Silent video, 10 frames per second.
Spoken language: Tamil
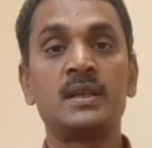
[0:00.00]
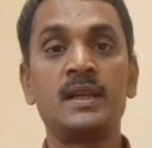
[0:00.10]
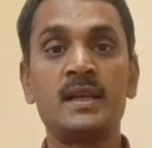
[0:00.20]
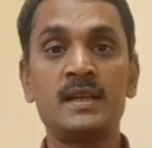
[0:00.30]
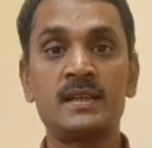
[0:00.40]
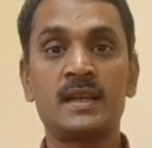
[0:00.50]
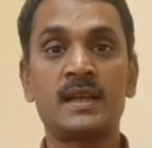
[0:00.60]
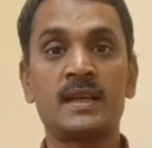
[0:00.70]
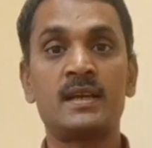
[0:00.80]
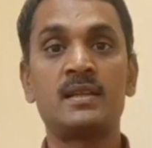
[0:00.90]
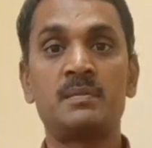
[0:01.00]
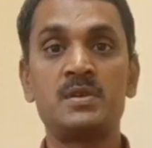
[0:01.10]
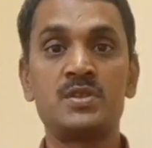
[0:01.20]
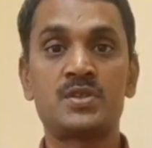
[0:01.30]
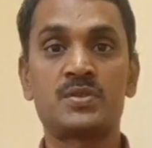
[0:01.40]
என்னென்ன கிடைக்காது
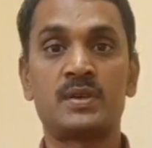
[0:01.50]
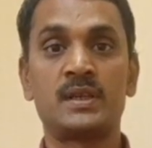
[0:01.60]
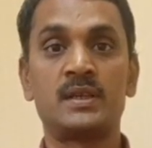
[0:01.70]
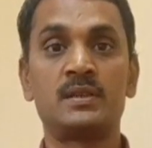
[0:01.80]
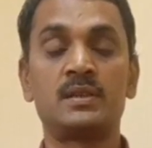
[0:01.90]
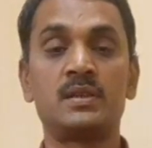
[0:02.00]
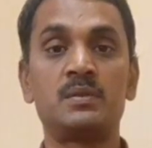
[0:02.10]
அப்படின்னு வச்சுக்கோங்களேன்